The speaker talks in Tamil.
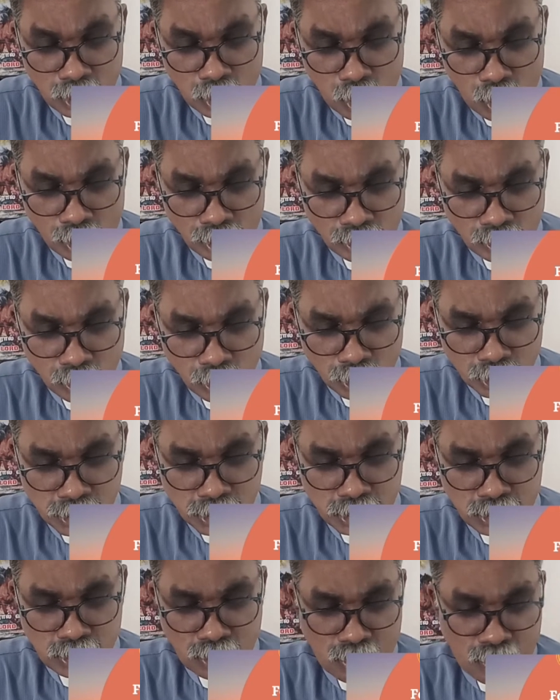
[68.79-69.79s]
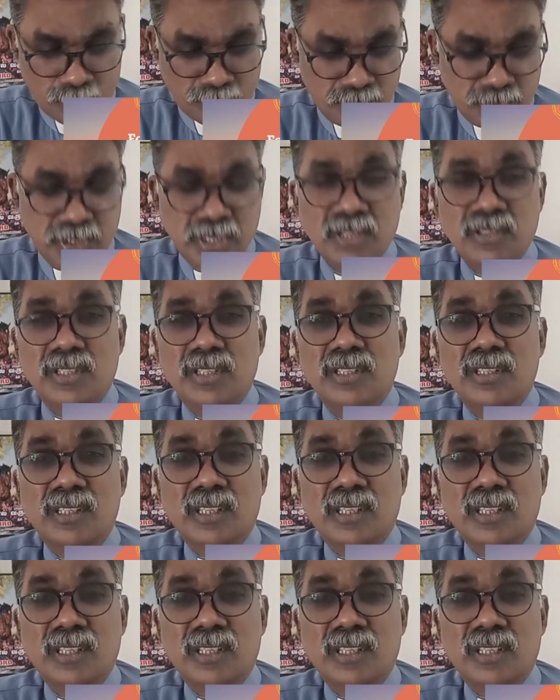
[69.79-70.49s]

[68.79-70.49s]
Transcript: நாட் தோஸ் ஆஃப் ஜீசஸ்